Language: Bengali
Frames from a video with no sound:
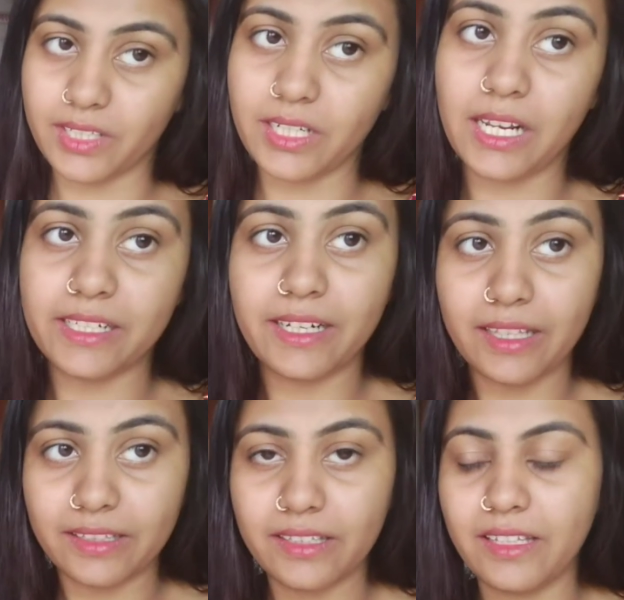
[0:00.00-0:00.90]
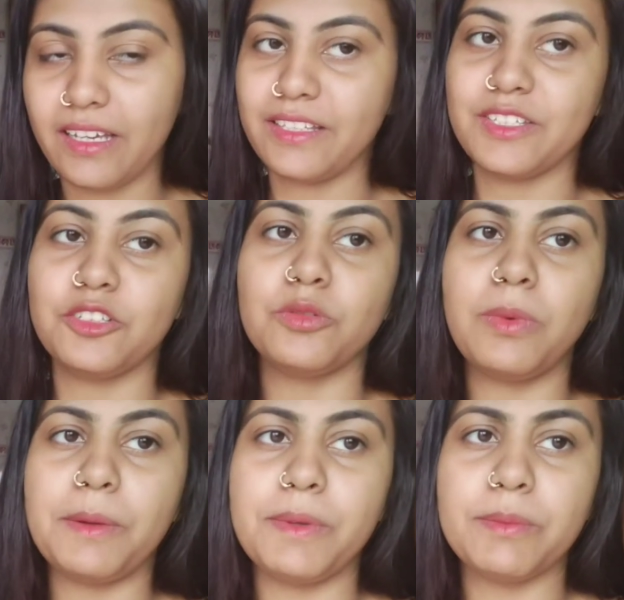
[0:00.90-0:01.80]
কালকে রাতেই দেখেছি তো
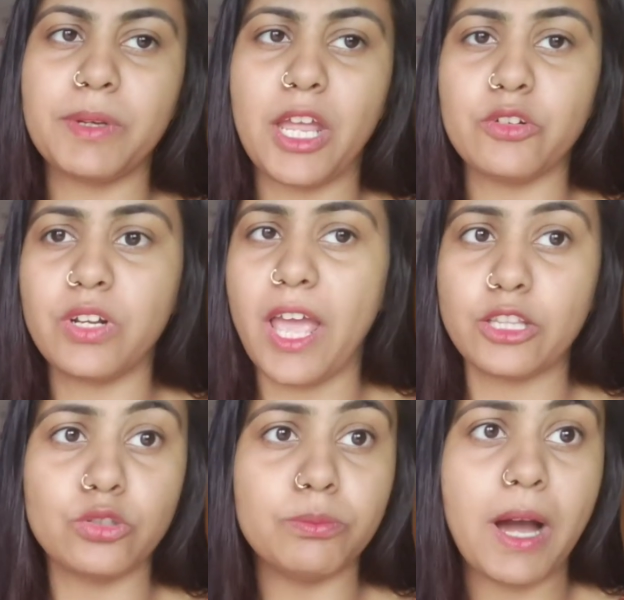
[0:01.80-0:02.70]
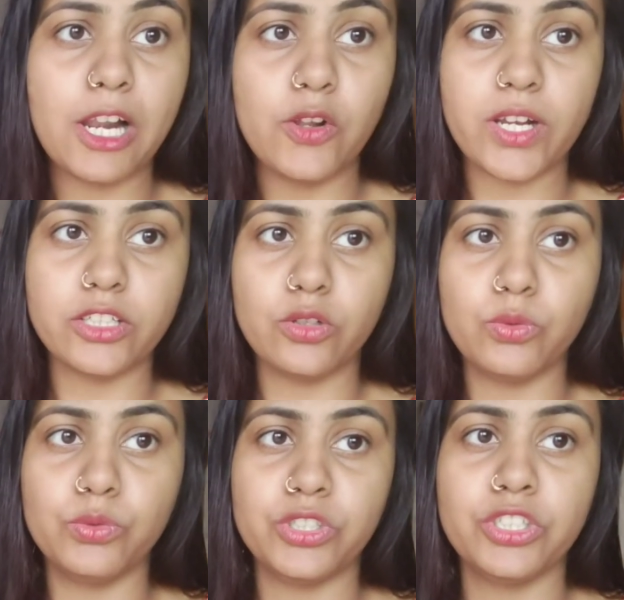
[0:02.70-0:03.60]
ভাবলাম কেননা এত ভালো একটা
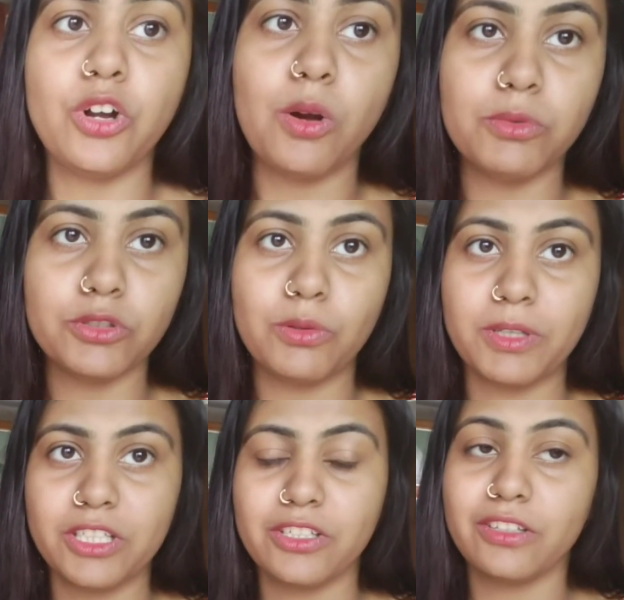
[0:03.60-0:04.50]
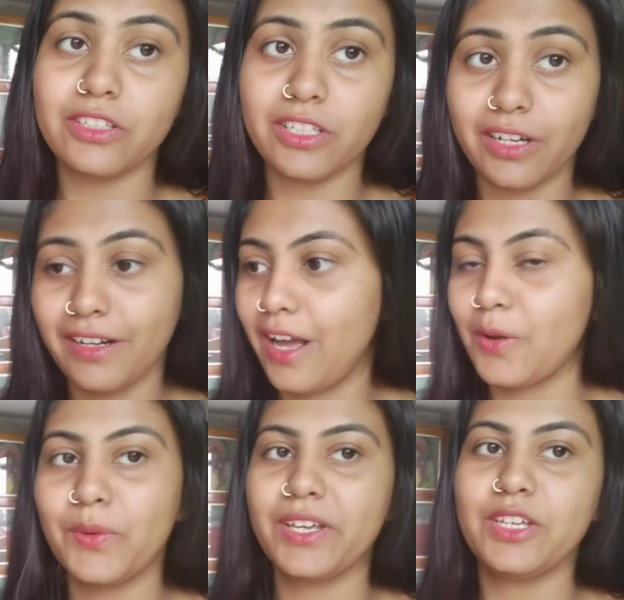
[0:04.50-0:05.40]
খুশির খবর তোমাদের সাথে শেয়ার না
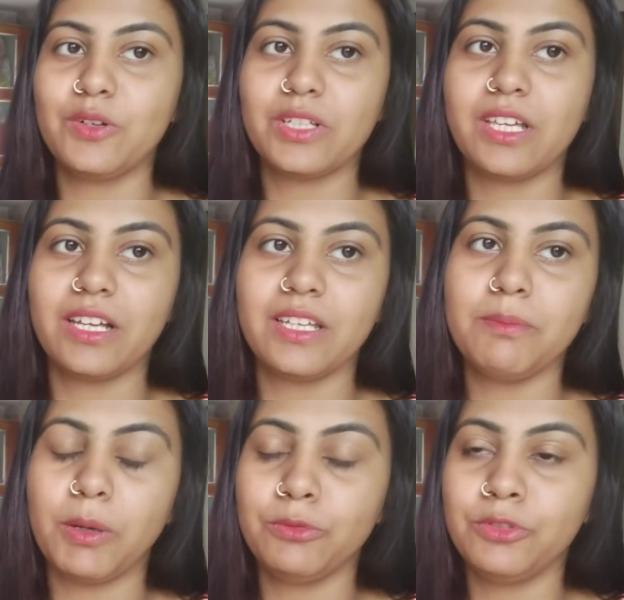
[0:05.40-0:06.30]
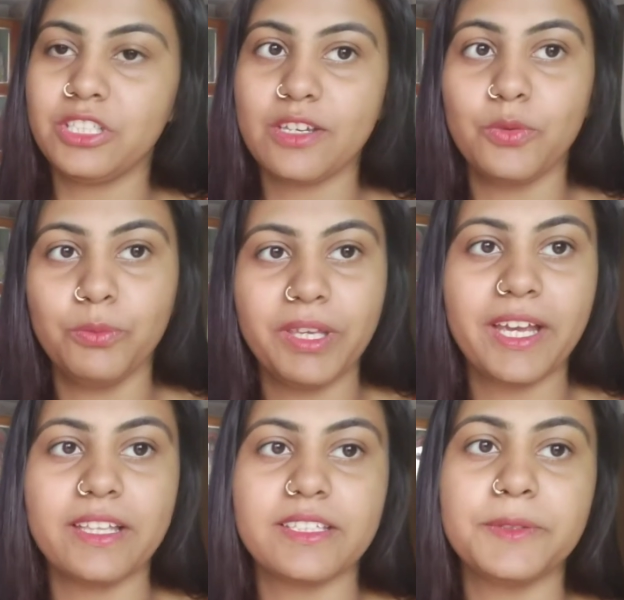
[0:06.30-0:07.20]
করে কি করে থাকি বাবু নিচে ঘুমিয়ে
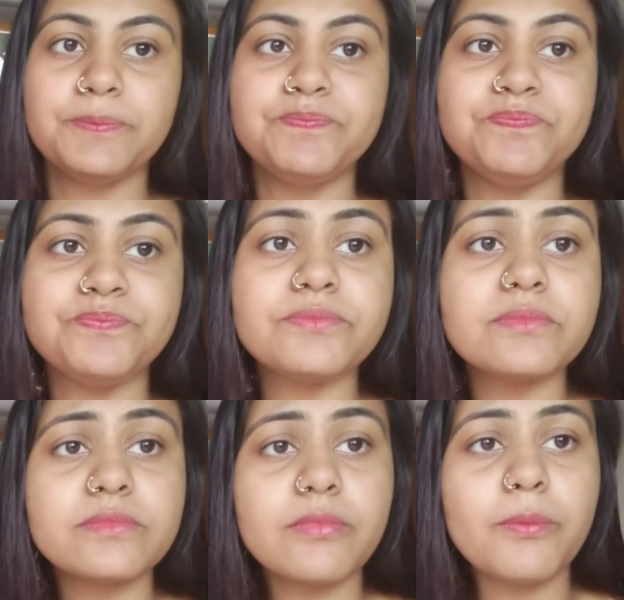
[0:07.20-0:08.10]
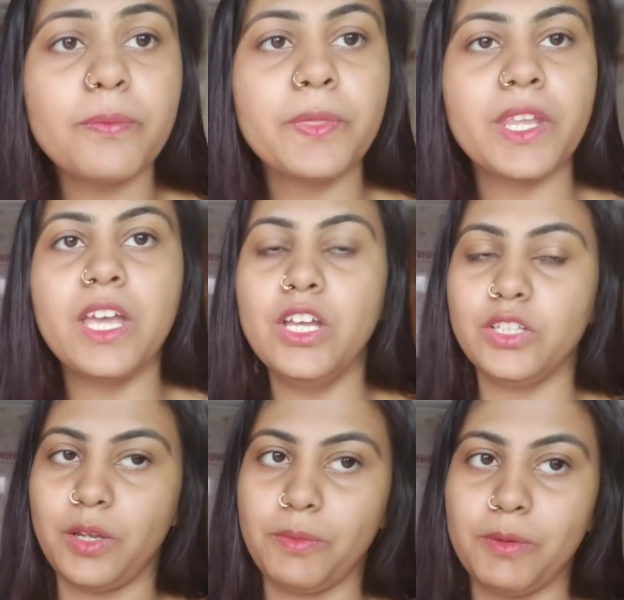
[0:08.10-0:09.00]
গেছে
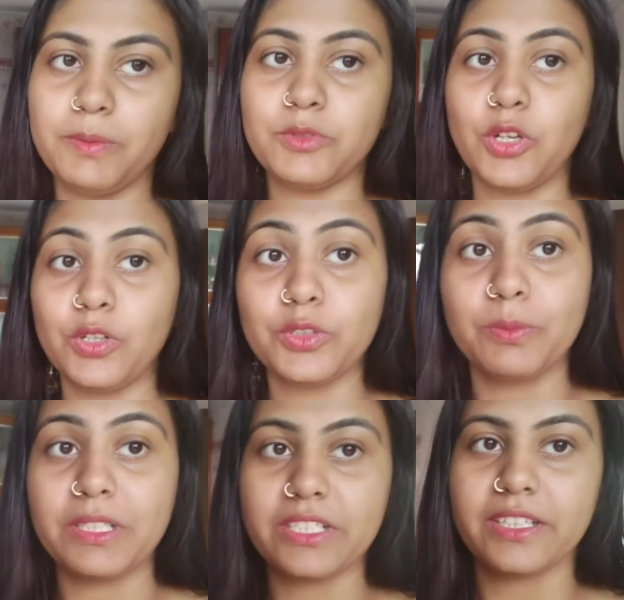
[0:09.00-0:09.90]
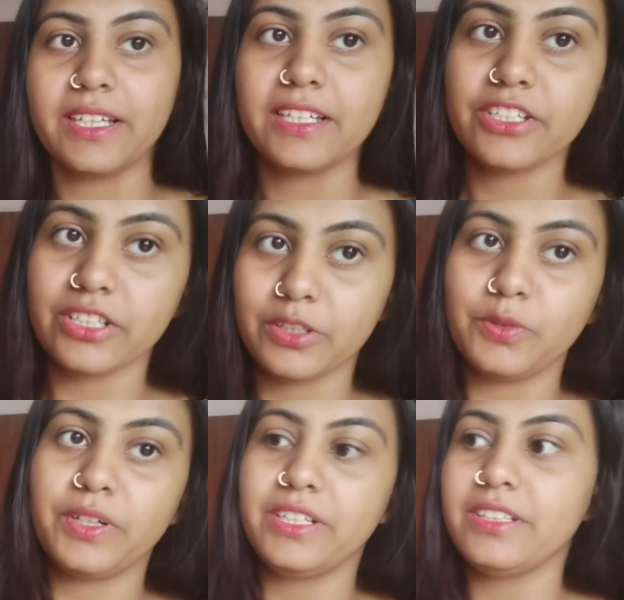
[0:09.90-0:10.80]
তো আমি ভাবলাম চলো তোমাদের সাথে আগে শেয়ার
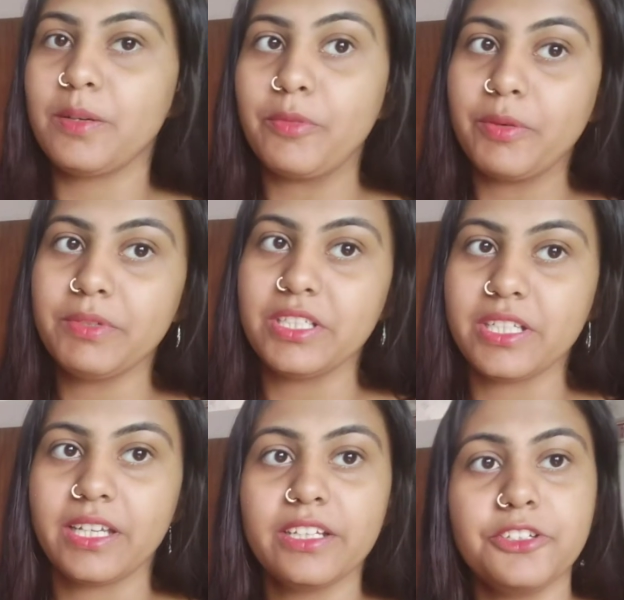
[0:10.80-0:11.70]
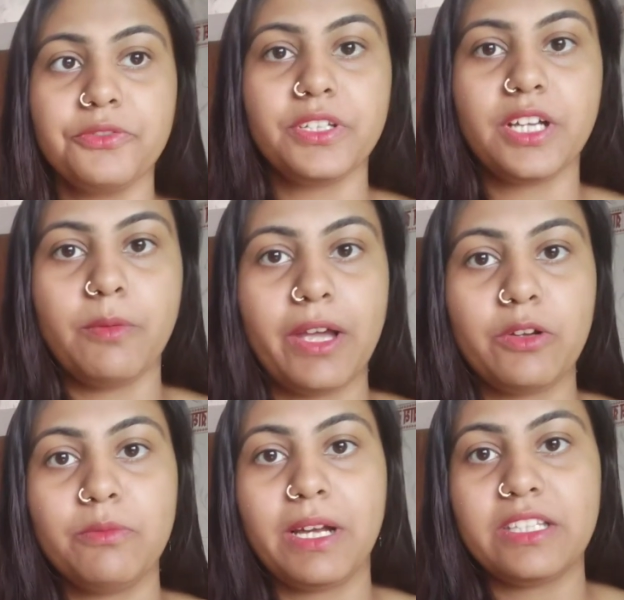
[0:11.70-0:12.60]
করে নিই তারপর আমি নিচে গিয়ে টিফিন খাবো
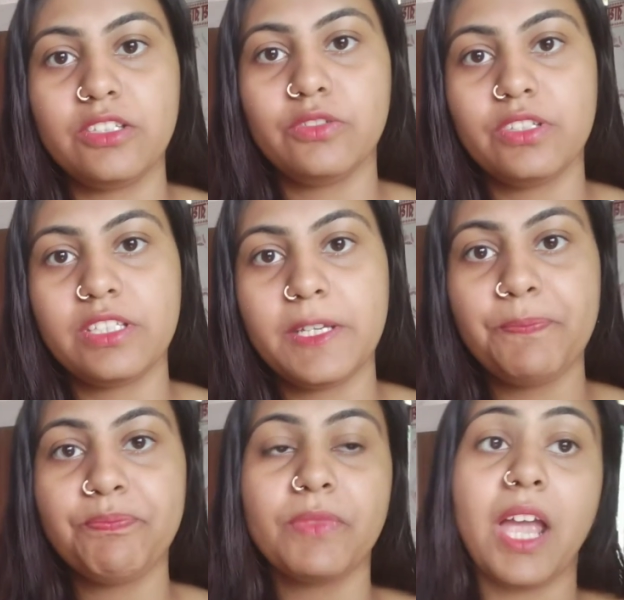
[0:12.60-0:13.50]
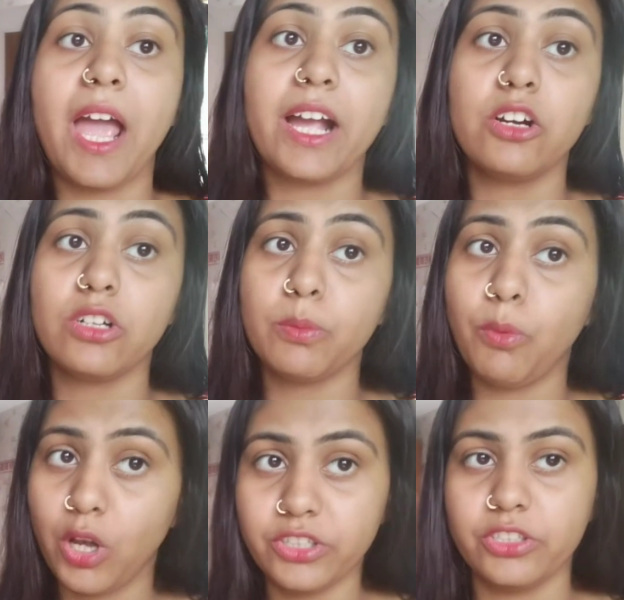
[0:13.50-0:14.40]
এখন বাজছে হচ্ছে এগারোটা
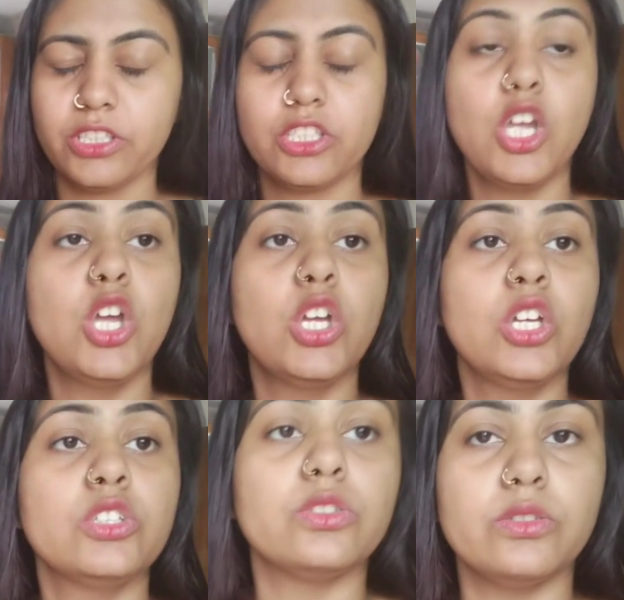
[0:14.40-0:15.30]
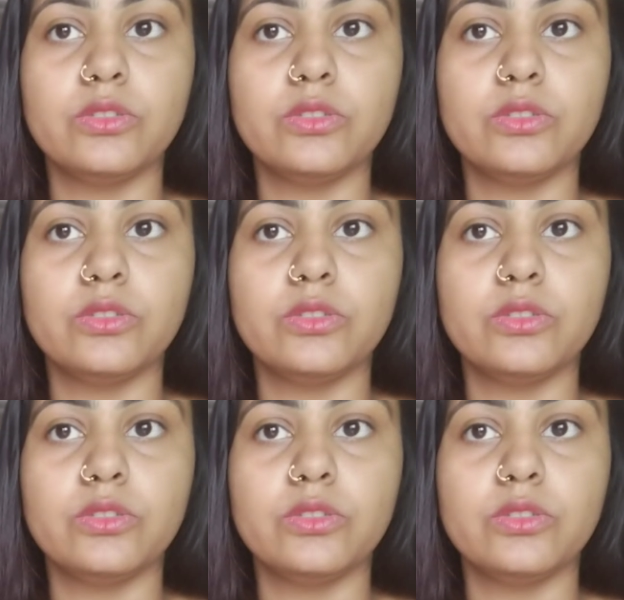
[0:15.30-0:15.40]
পঁয়ত্রিশ তো